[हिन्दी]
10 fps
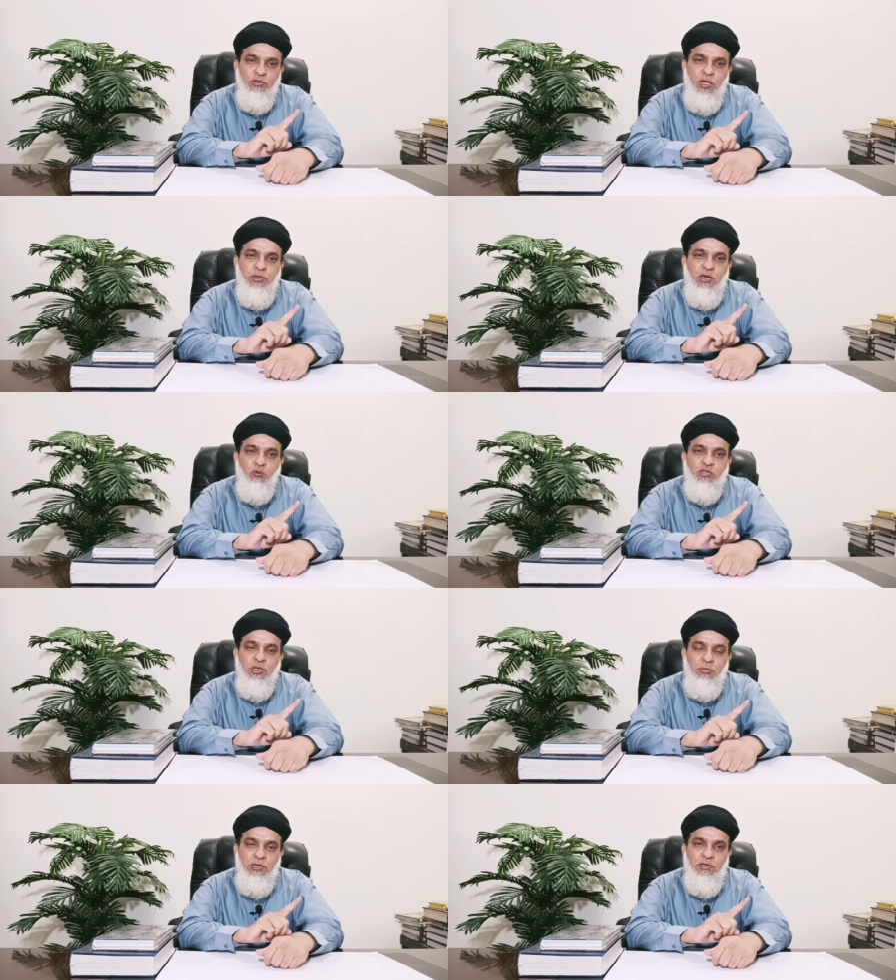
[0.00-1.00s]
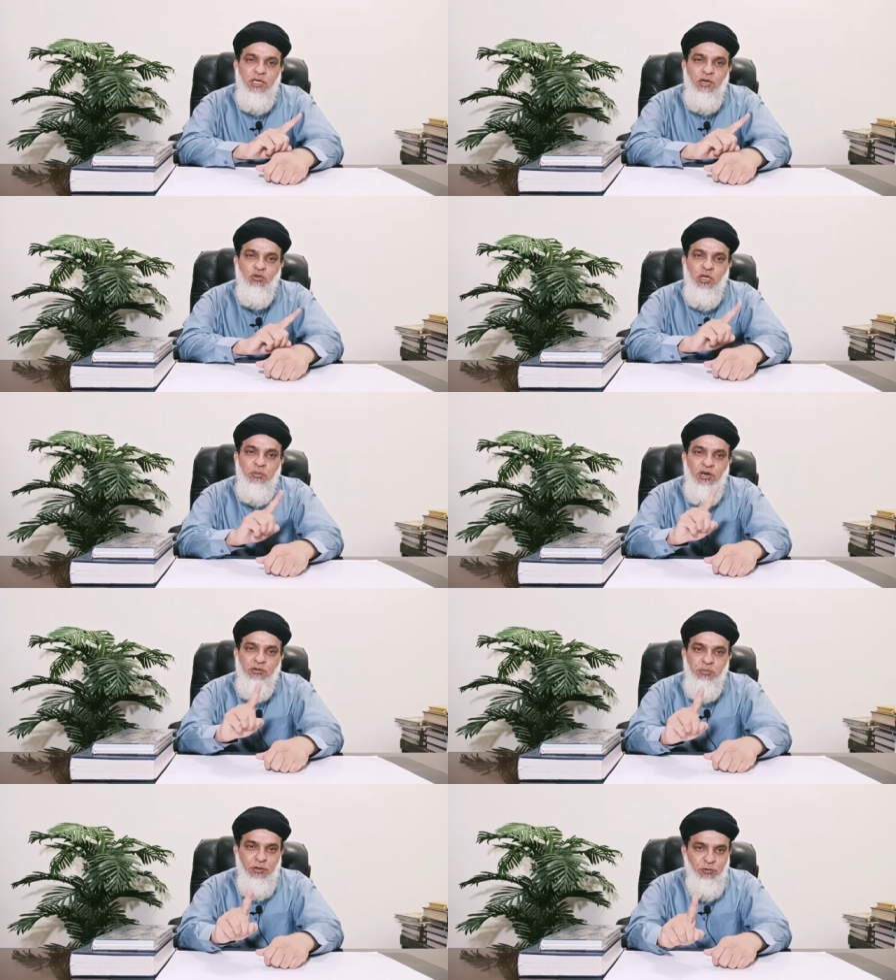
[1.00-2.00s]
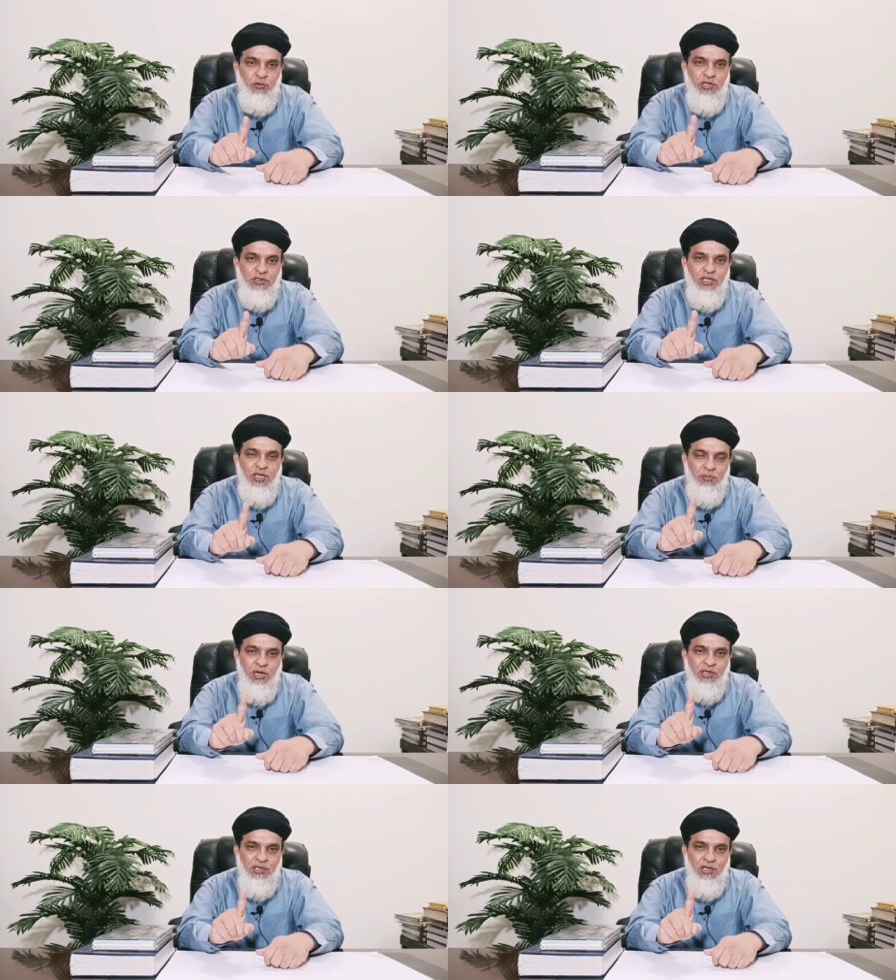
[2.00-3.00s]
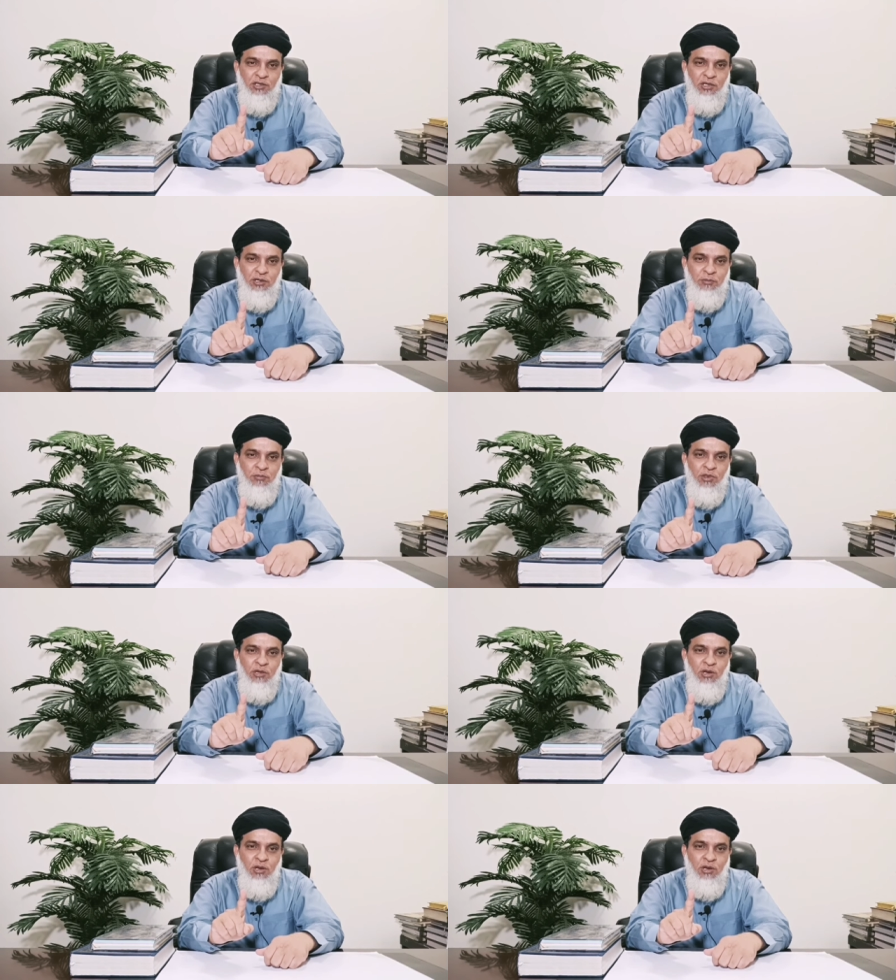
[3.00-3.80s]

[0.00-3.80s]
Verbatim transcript: जब तक उसकी बीवी है उसके पास महफूज रहता है बाकी रहता है